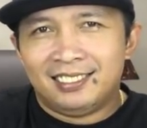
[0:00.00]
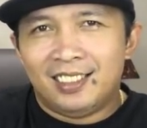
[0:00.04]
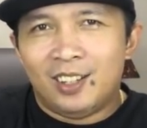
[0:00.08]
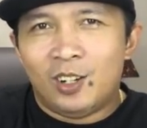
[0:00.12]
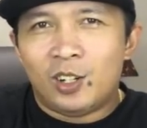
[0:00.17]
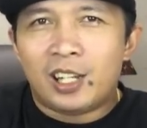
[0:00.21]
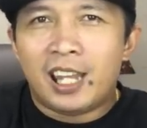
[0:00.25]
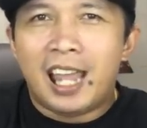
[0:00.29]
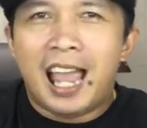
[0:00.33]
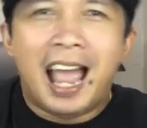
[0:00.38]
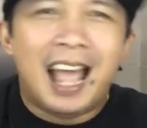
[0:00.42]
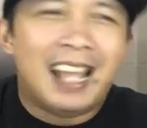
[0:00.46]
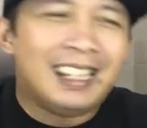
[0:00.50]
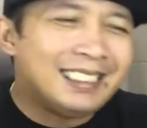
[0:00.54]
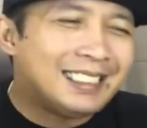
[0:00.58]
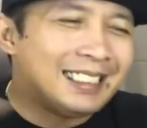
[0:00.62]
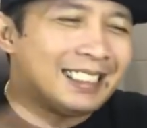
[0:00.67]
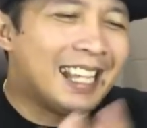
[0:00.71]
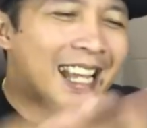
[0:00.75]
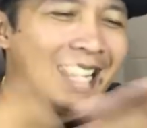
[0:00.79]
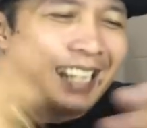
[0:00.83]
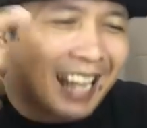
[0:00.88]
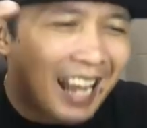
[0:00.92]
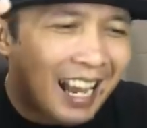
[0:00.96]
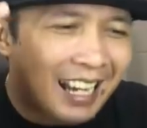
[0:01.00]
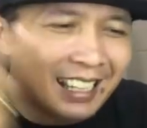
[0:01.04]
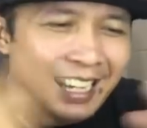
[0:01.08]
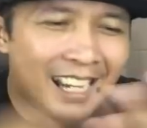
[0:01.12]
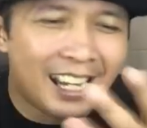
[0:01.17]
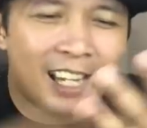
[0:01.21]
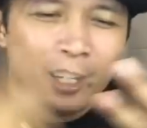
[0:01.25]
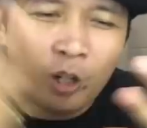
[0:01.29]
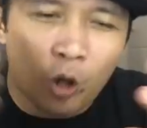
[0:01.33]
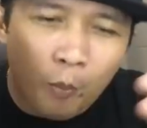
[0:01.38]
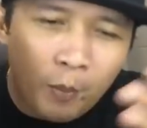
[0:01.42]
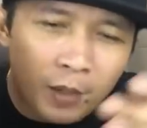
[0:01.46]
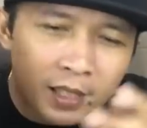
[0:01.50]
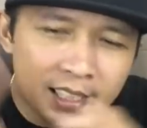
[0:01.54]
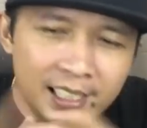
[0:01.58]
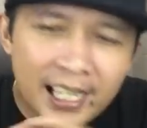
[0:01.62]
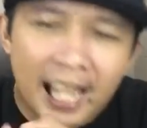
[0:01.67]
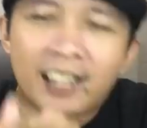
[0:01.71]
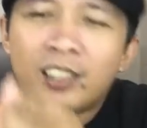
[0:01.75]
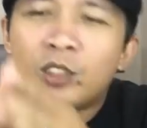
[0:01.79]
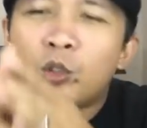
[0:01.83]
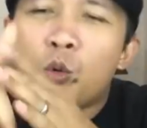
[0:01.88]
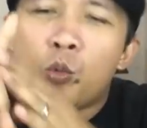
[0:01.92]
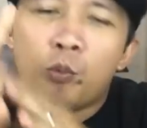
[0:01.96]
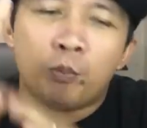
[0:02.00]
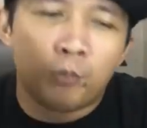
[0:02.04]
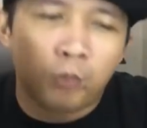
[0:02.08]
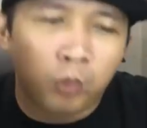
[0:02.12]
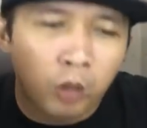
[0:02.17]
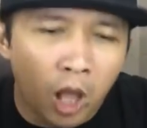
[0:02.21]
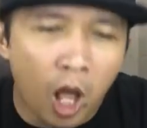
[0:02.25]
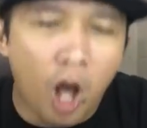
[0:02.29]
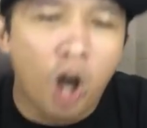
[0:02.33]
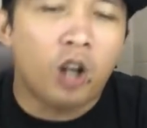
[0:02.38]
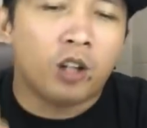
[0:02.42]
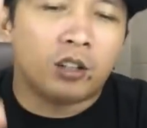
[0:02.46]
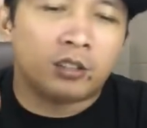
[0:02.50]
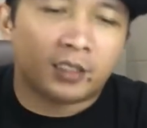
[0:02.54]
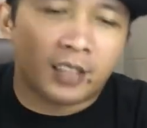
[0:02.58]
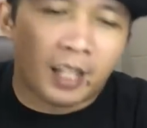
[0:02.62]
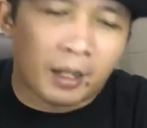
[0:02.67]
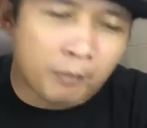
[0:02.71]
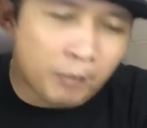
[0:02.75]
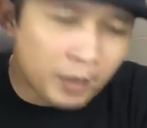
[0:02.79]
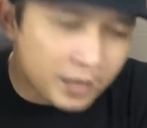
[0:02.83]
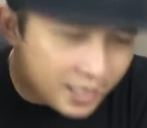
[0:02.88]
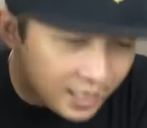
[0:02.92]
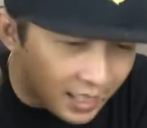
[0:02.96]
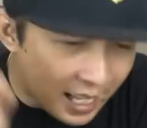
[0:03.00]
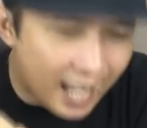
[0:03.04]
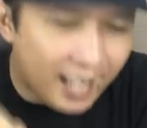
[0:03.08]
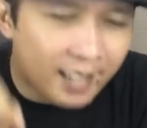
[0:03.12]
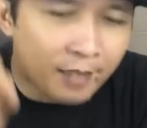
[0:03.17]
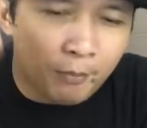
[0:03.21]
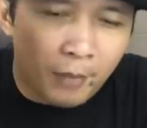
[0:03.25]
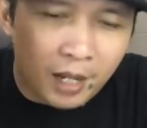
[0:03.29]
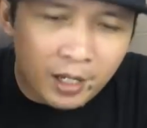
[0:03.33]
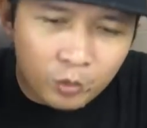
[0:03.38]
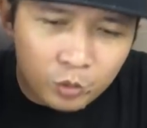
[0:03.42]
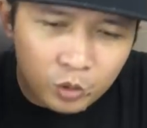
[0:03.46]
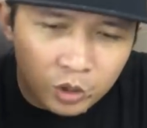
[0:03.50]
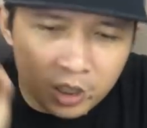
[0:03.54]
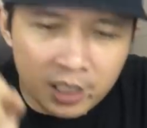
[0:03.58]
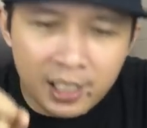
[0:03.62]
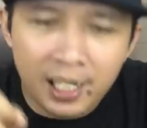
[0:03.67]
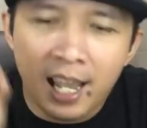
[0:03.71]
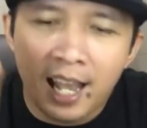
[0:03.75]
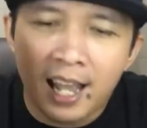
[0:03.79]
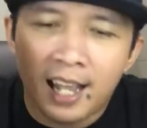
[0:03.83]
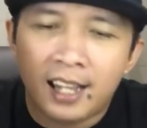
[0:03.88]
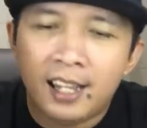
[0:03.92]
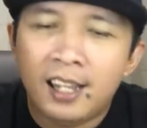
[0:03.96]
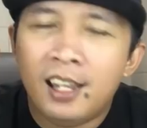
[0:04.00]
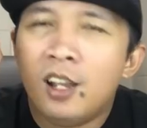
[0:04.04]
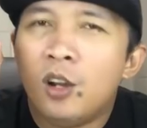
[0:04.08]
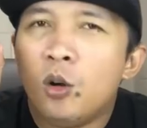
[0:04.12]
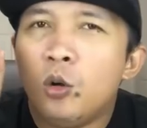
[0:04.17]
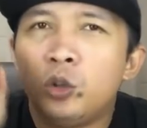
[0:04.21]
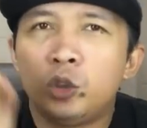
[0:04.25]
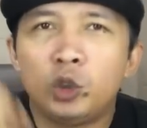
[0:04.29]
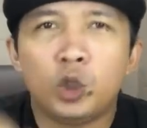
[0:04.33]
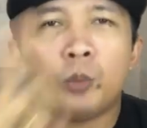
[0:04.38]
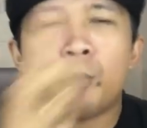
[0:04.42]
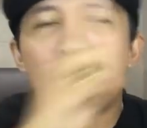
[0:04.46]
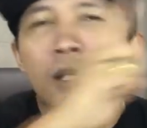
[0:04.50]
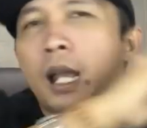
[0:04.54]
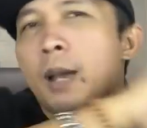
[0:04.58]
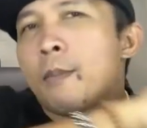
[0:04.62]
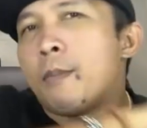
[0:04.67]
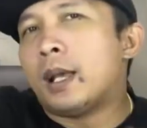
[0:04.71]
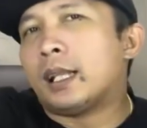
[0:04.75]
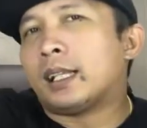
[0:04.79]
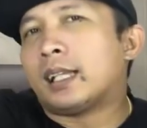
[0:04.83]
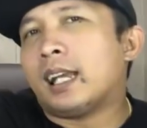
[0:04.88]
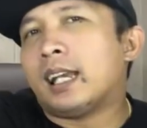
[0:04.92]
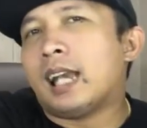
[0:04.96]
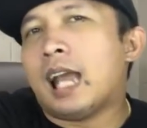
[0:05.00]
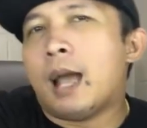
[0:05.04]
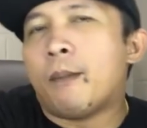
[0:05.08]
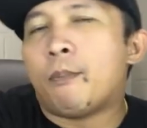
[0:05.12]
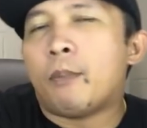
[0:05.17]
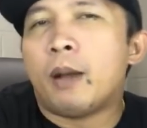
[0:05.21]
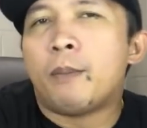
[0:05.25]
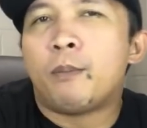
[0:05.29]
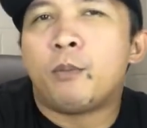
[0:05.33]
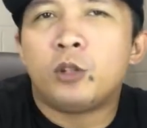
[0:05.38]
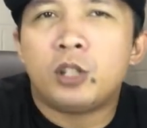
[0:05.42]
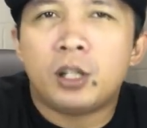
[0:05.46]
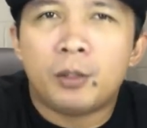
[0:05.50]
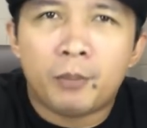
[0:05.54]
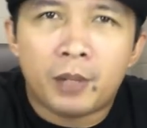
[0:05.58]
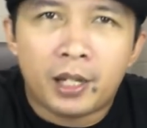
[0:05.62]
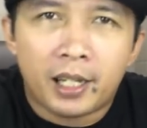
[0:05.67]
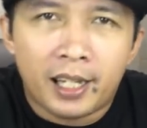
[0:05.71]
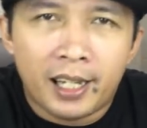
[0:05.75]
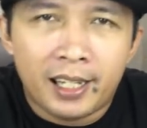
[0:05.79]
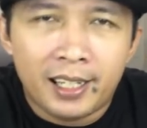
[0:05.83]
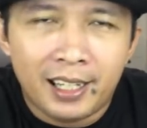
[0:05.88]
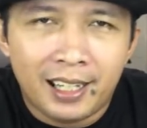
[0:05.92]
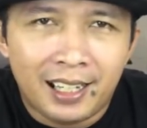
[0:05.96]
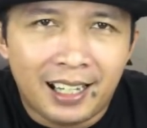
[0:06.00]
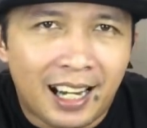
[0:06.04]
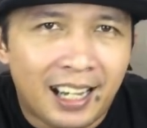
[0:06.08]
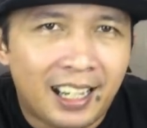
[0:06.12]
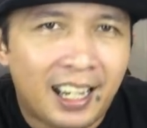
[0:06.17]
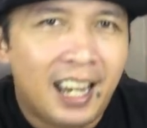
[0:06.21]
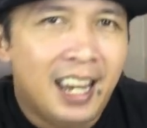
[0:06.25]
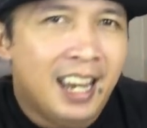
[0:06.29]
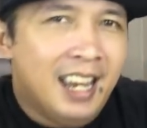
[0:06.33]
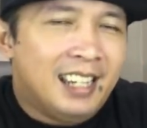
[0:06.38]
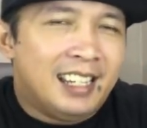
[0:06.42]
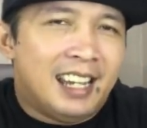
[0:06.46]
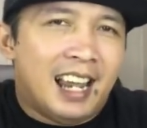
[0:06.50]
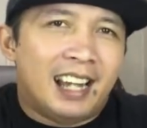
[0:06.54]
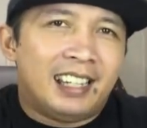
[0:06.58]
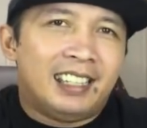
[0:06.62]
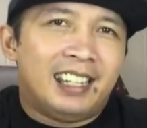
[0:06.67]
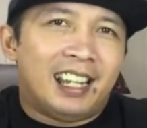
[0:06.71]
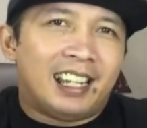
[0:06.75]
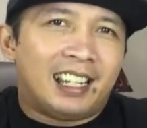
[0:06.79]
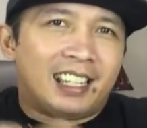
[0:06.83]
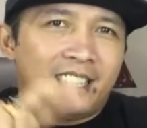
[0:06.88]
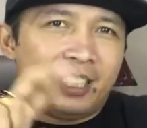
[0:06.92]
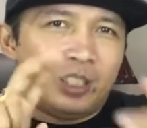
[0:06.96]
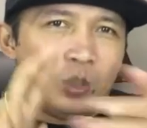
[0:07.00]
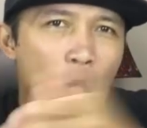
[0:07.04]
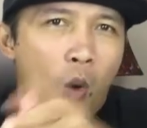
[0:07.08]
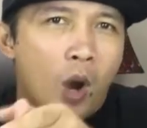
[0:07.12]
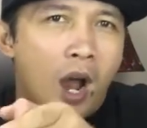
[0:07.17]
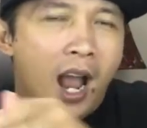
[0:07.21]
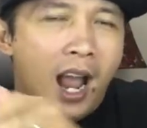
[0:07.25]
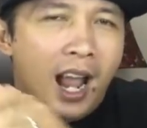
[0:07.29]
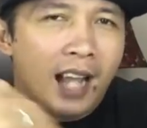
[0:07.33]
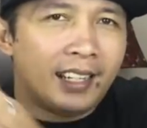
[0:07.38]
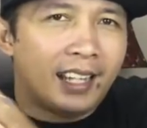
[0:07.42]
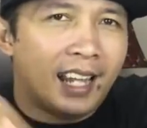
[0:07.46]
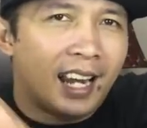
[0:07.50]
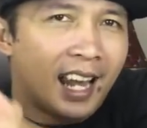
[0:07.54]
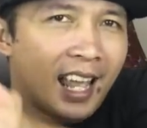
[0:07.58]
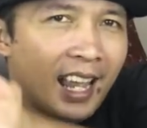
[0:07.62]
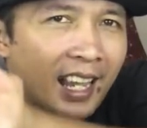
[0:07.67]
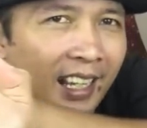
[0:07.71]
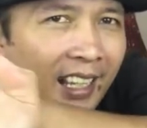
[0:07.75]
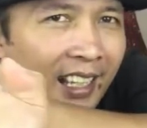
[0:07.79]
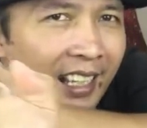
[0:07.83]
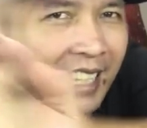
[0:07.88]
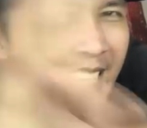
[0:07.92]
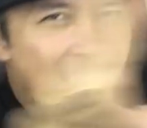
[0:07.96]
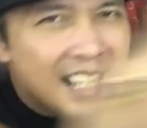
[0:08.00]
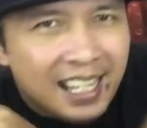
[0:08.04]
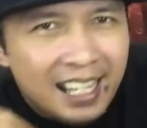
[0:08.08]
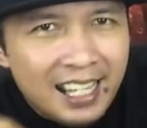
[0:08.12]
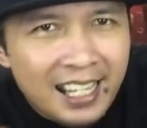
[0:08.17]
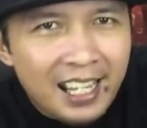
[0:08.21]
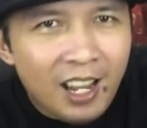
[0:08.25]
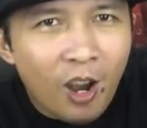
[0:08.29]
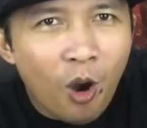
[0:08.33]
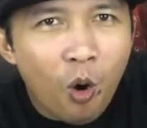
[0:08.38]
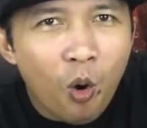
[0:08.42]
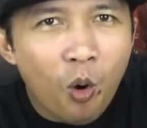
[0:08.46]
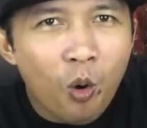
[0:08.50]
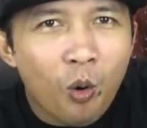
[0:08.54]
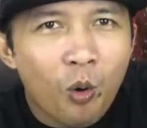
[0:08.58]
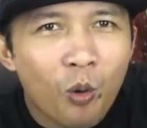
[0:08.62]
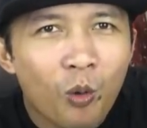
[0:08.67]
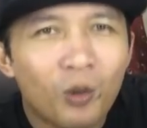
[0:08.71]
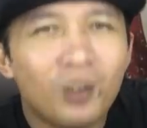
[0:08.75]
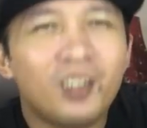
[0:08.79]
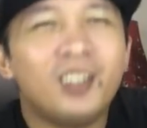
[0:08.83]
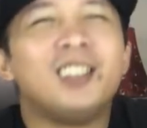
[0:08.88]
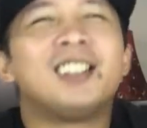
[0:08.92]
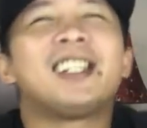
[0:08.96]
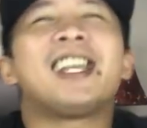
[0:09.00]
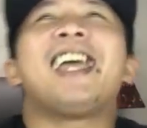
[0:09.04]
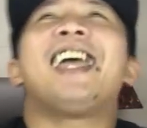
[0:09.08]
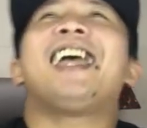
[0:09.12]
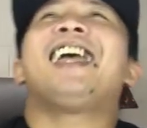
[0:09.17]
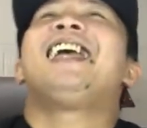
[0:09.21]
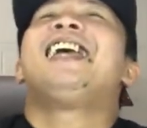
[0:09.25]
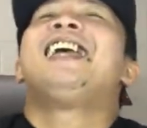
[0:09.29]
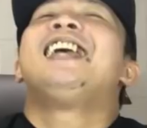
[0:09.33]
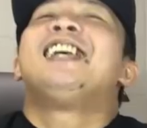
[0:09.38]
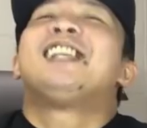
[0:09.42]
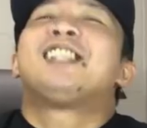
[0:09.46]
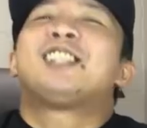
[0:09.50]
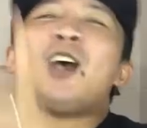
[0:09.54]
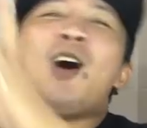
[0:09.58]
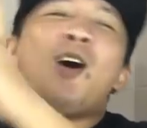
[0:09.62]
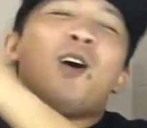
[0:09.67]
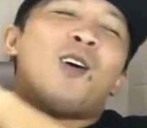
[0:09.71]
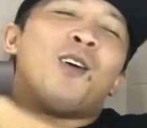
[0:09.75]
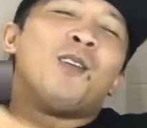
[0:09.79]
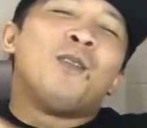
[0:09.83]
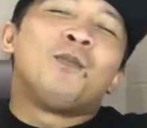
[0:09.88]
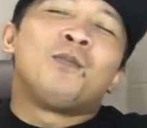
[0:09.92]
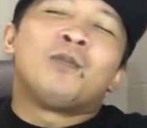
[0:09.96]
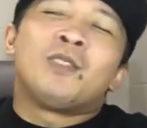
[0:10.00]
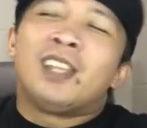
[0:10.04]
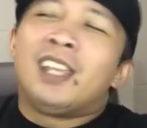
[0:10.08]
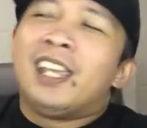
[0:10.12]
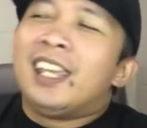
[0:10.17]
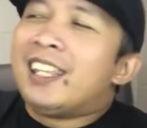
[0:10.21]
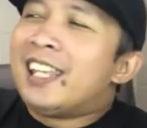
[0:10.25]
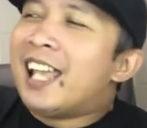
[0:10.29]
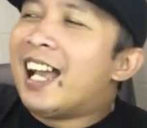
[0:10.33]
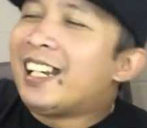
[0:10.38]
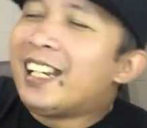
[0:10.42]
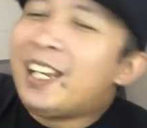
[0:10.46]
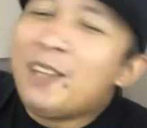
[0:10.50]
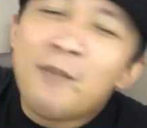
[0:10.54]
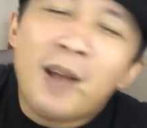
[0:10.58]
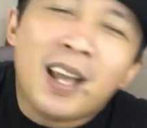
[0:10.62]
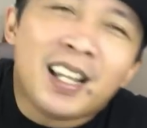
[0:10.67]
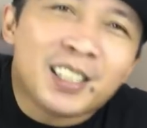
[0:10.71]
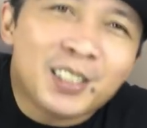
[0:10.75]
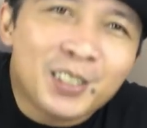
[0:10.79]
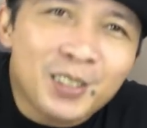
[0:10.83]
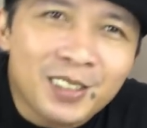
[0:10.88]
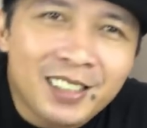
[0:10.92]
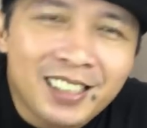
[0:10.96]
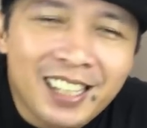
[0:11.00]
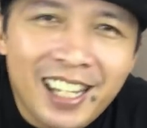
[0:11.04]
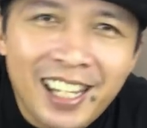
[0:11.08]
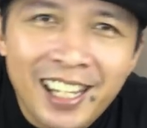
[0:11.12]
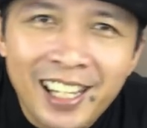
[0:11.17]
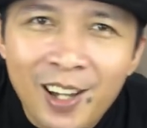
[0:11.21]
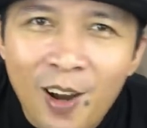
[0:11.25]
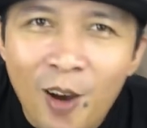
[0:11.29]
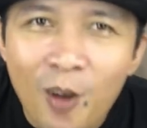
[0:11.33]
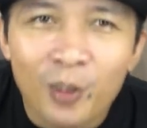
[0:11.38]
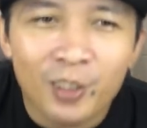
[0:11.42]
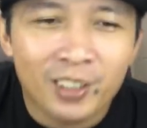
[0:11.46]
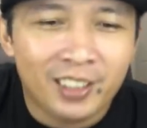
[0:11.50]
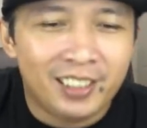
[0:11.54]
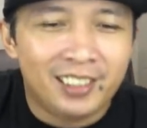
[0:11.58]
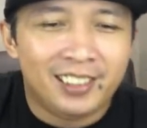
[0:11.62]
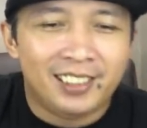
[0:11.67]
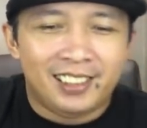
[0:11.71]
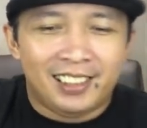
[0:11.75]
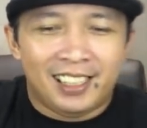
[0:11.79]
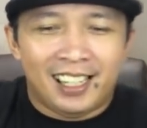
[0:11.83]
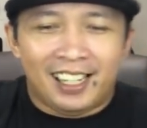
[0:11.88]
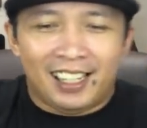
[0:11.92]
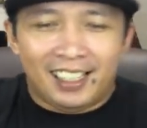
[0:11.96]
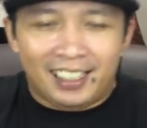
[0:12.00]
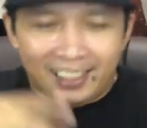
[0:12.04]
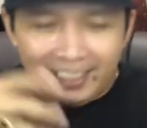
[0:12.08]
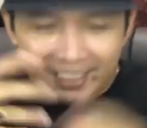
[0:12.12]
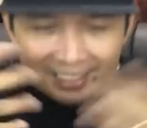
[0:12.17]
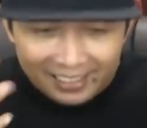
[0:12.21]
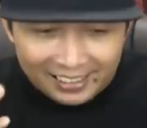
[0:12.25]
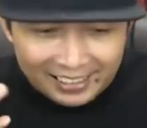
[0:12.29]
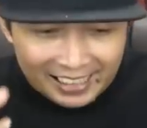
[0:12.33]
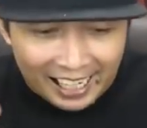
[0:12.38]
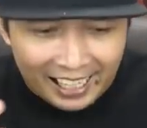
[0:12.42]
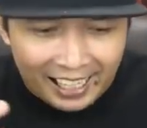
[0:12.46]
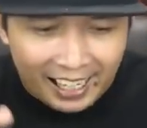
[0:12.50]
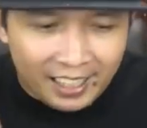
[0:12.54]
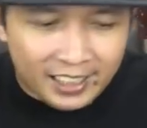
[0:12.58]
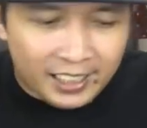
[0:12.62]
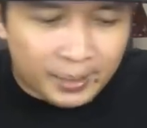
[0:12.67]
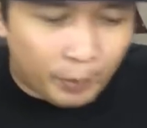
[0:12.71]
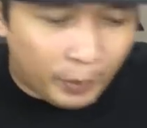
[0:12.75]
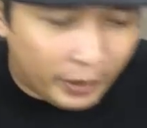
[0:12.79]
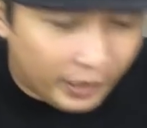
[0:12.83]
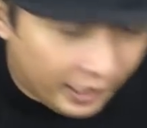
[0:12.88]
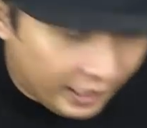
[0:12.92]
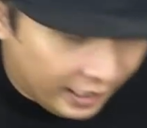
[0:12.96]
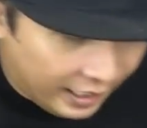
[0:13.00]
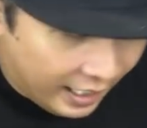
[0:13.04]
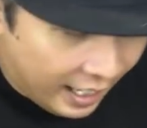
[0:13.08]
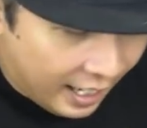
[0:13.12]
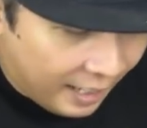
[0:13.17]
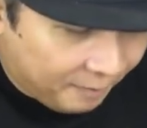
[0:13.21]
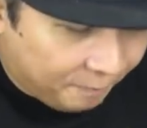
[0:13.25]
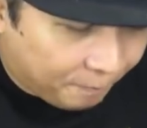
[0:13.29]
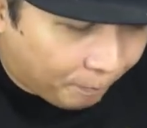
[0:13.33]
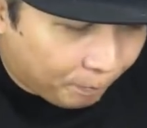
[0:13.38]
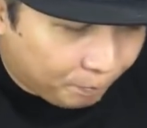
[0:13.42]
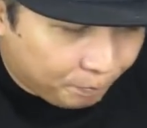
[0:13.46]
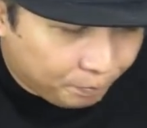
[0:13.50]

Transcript: Oke, alasan adalah nomor satu blok terbesar manusia untuk mendapatkan apapun yang mereka inginkan. Dan yang kedua adalah ego. Oke, so yang dimaksud ego, saya seperti ini ya.